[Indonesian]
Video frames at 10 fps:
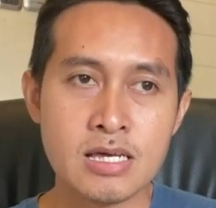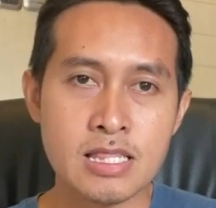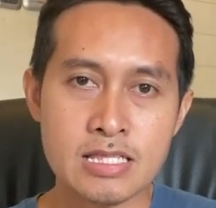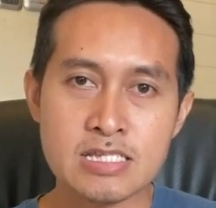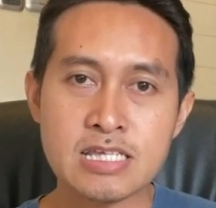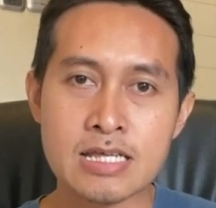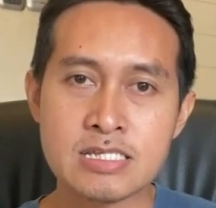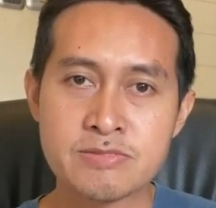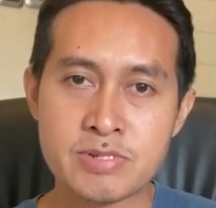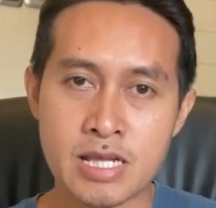Lantas
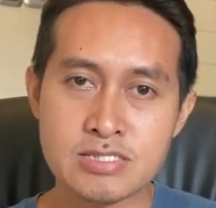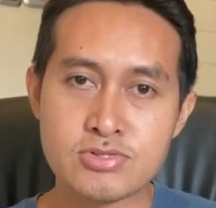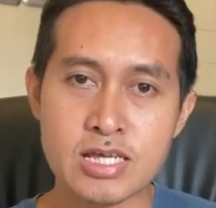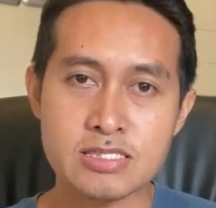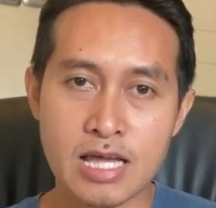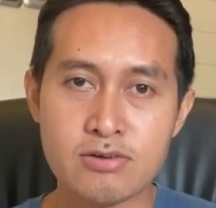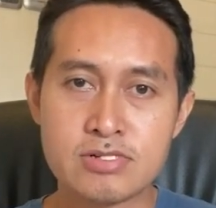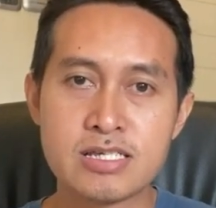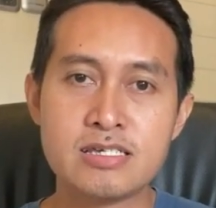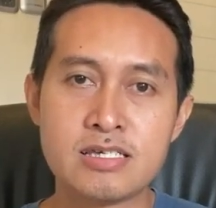Anda sebenarnya sudah tahu
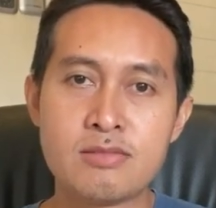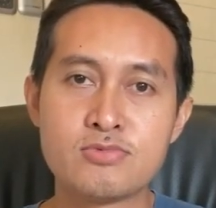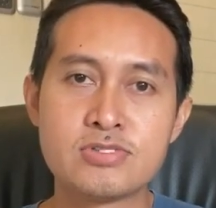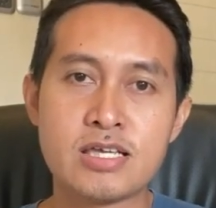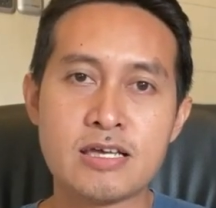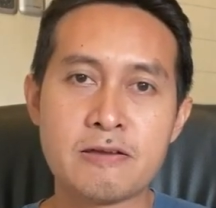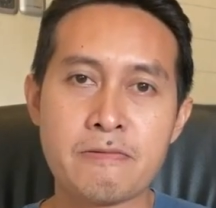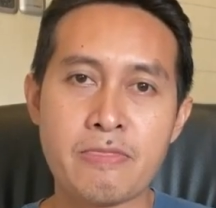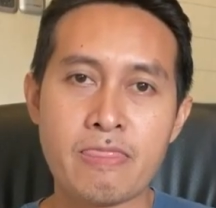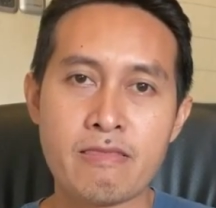nih ilmunya,
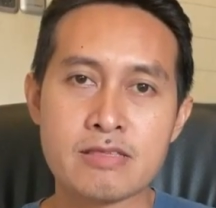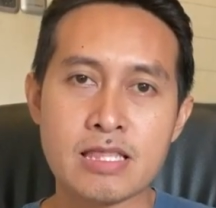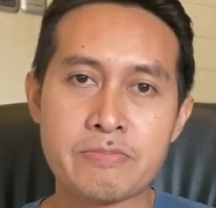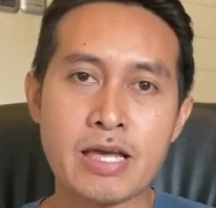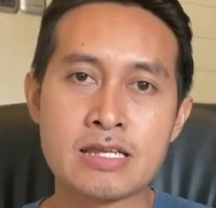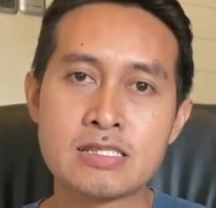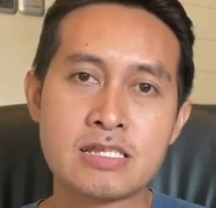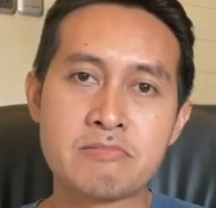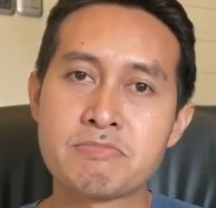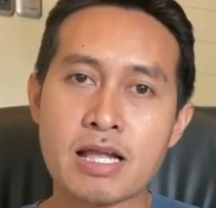tetapi Anda
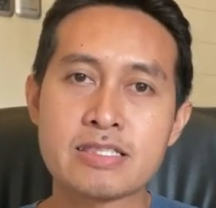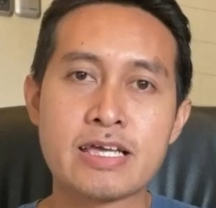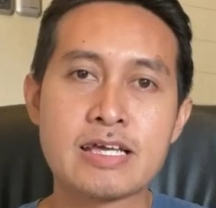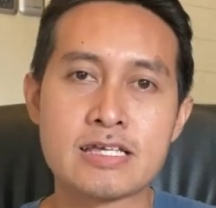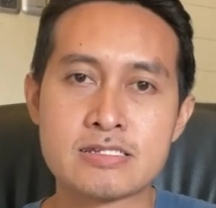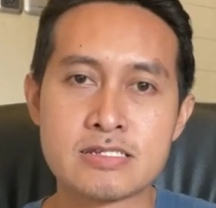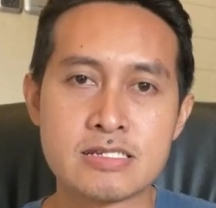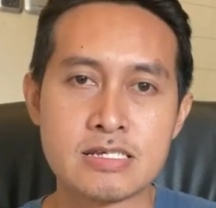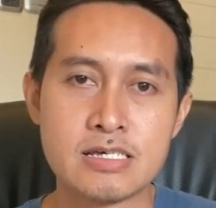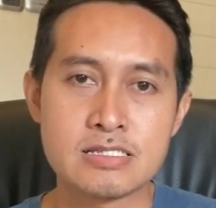tidak mempraktekkan.
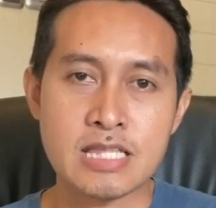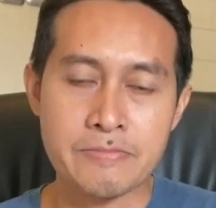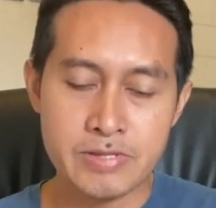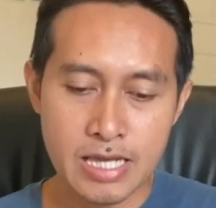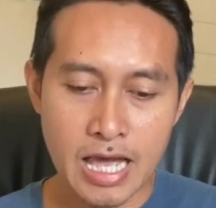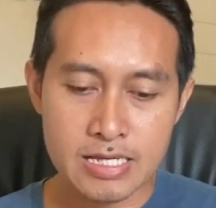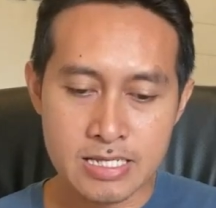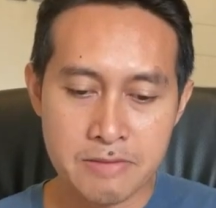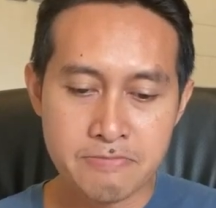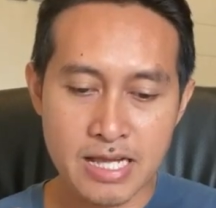Tapi
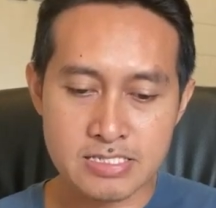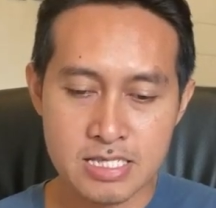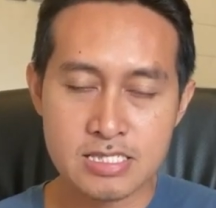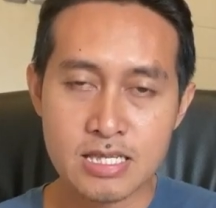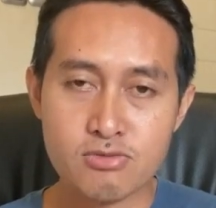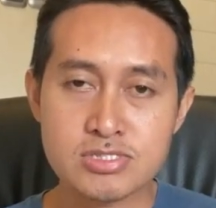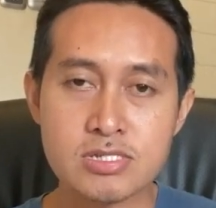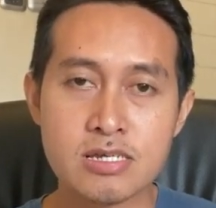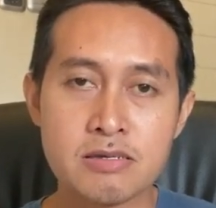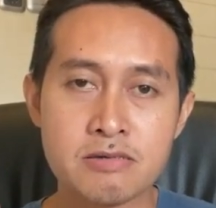Anda masih terus
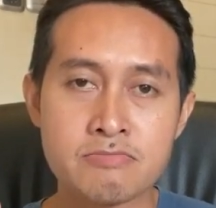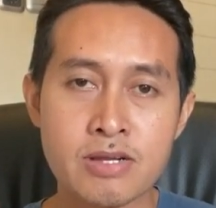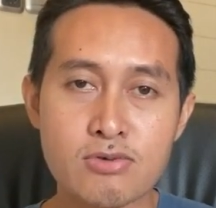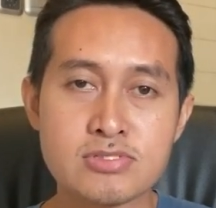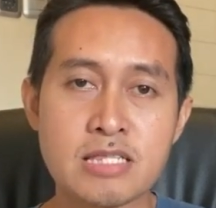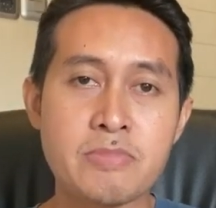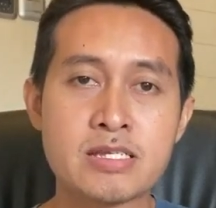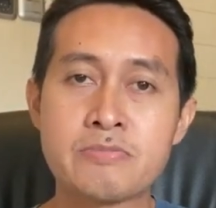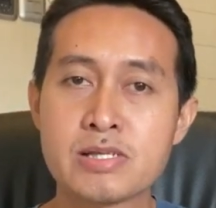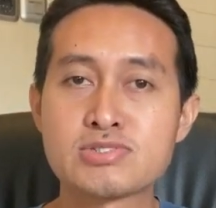berkutat
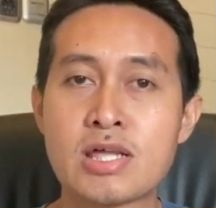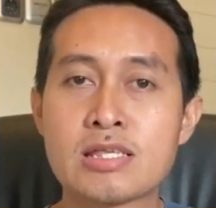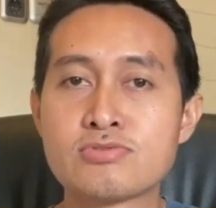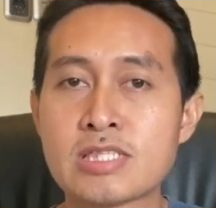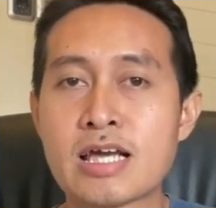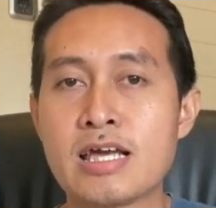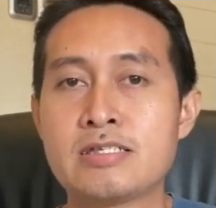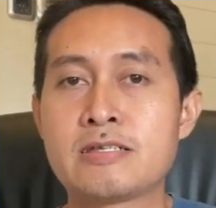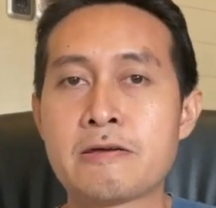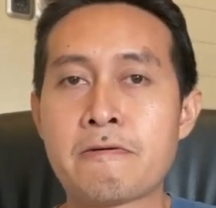pada persoalan hutang
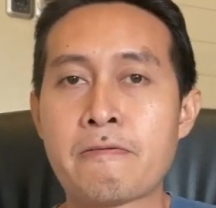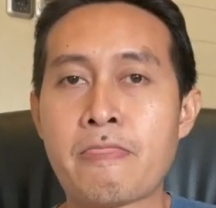Anda.